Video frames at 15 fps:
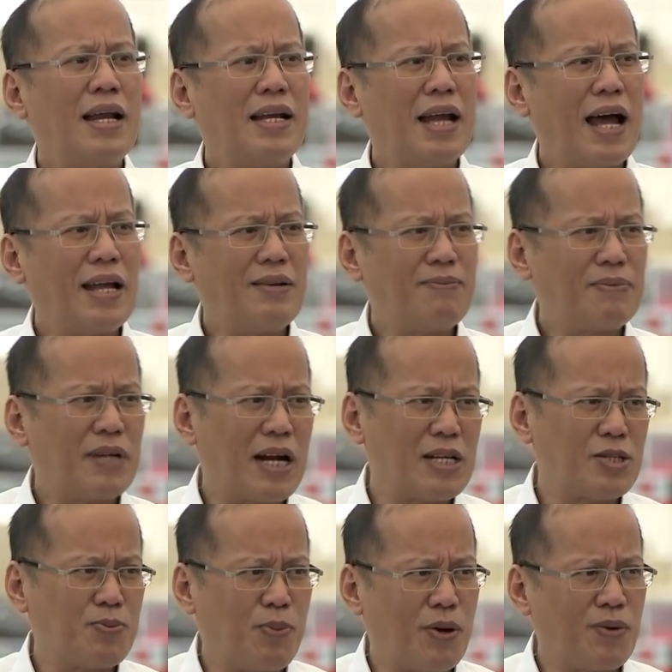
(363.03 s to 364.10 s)
light
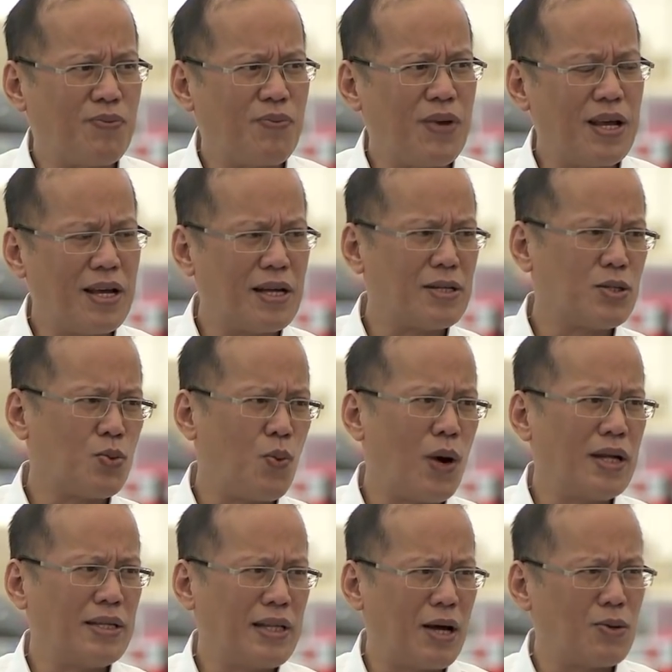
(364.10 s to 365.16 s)
transport vehicles,
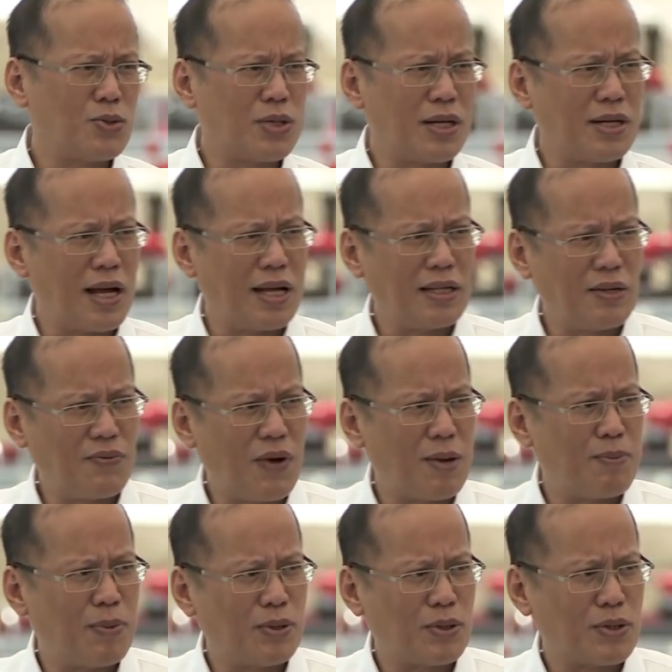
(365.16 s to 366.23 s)

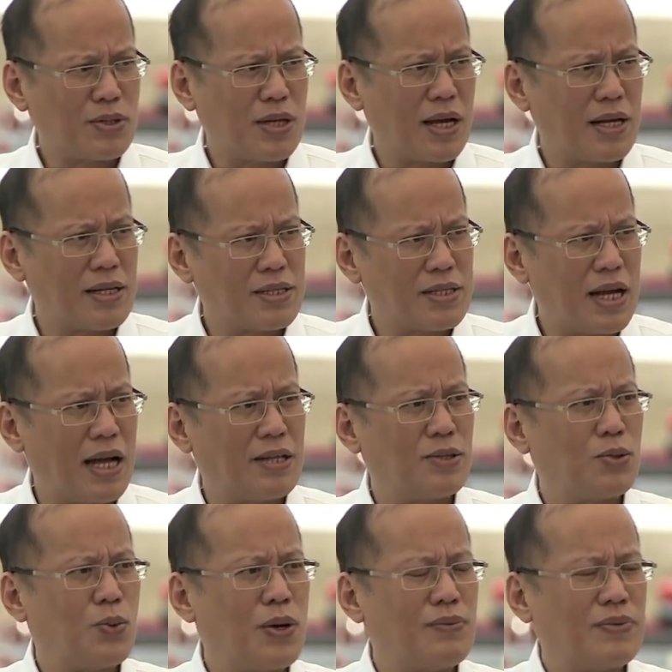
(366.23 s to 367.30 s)
1,095 motorcycles at
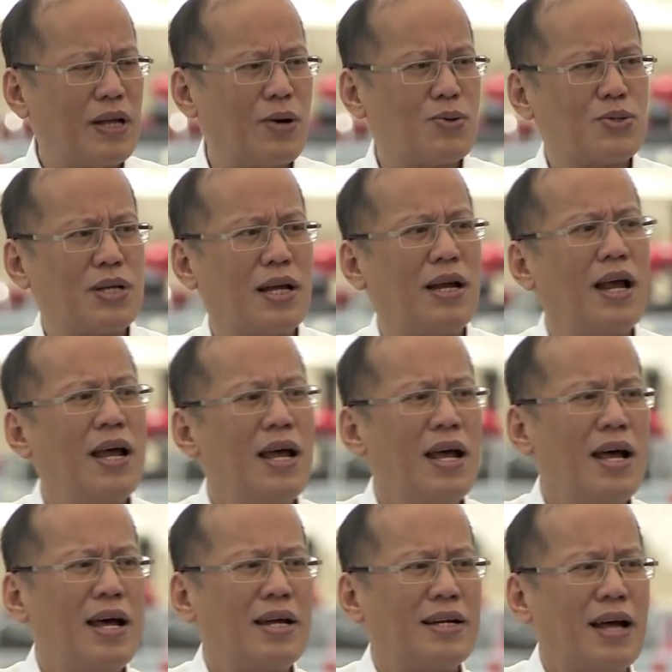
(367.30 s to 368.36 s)

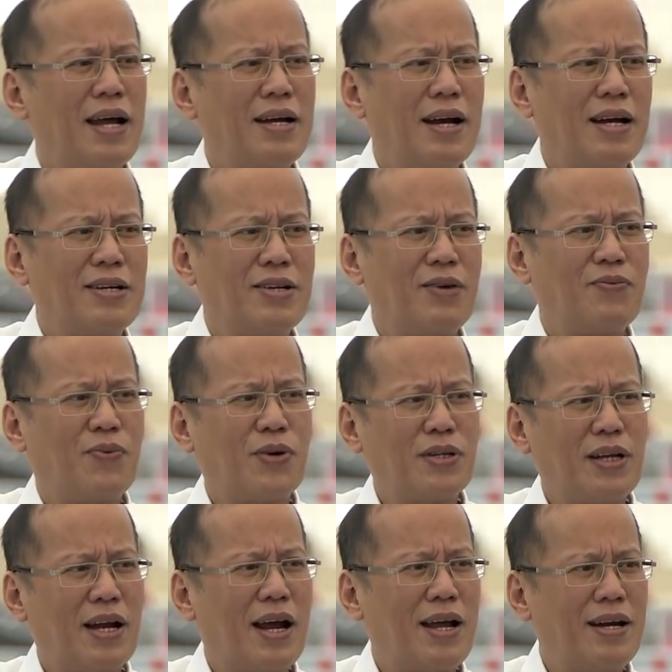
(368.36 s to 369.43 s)

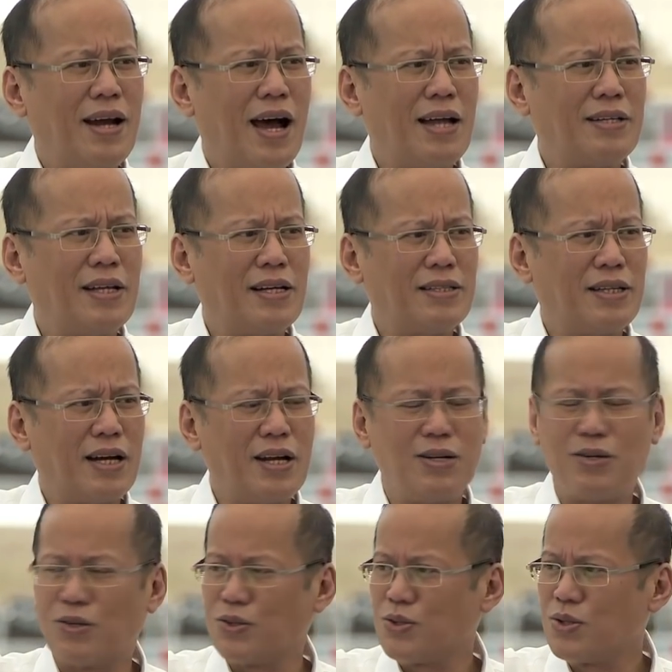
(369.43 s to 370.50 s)
12,949 handheld
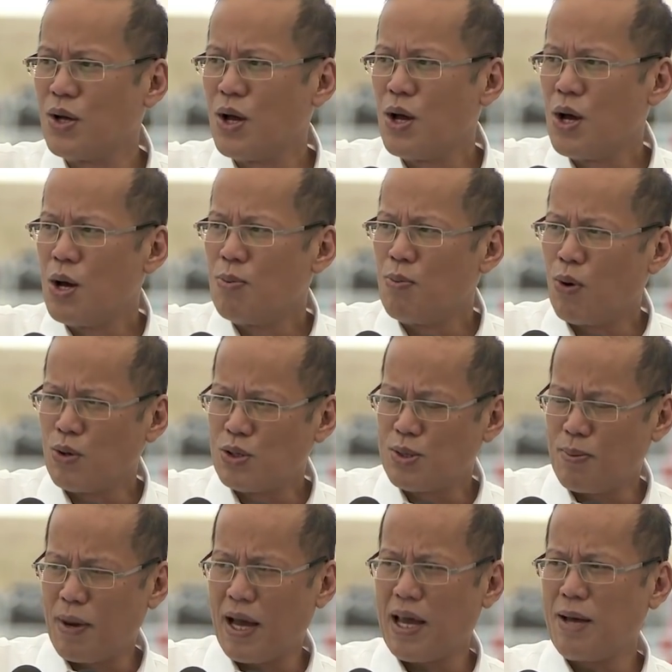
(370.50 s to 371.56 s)
radios. Bukod sa
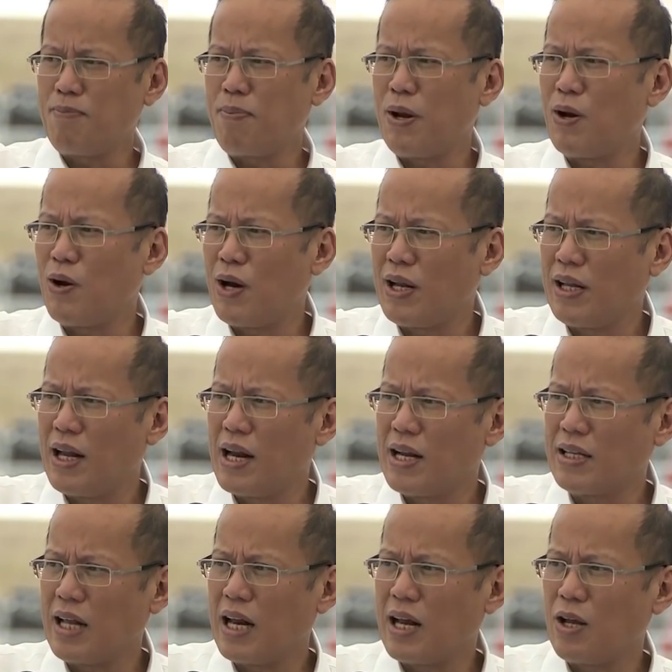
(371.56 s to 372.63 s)
mga yan, pinalan din
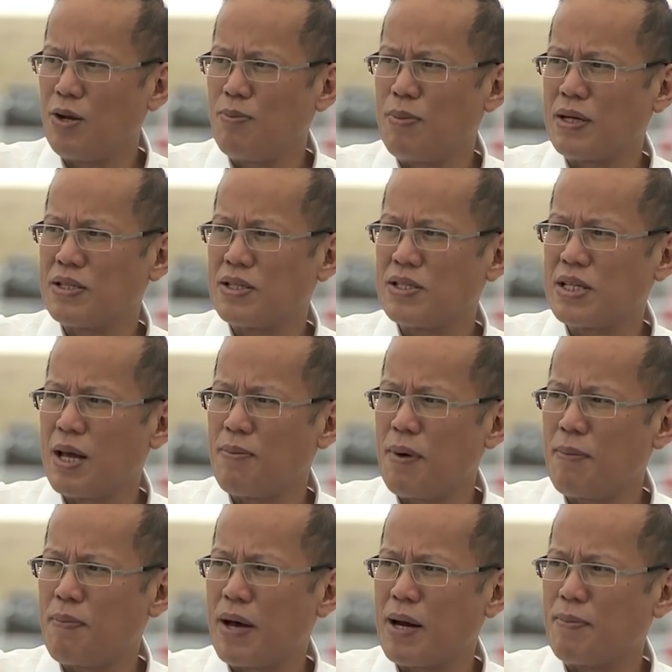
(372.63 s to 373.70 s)
natin ang inyong mga
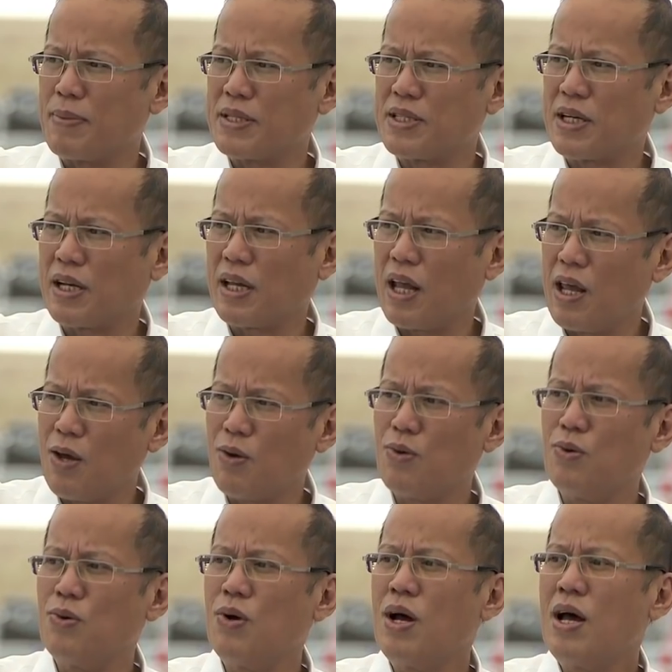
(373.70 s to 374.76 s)
sistema para mas
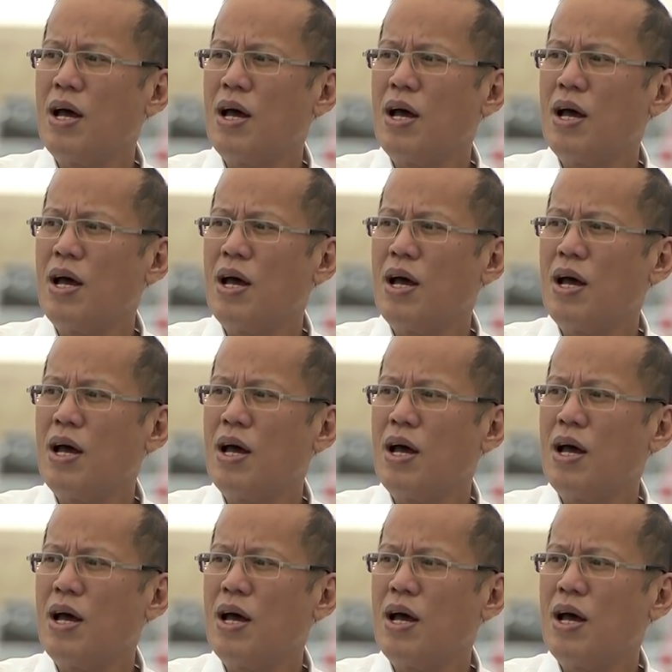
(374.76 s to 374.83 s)
strategikong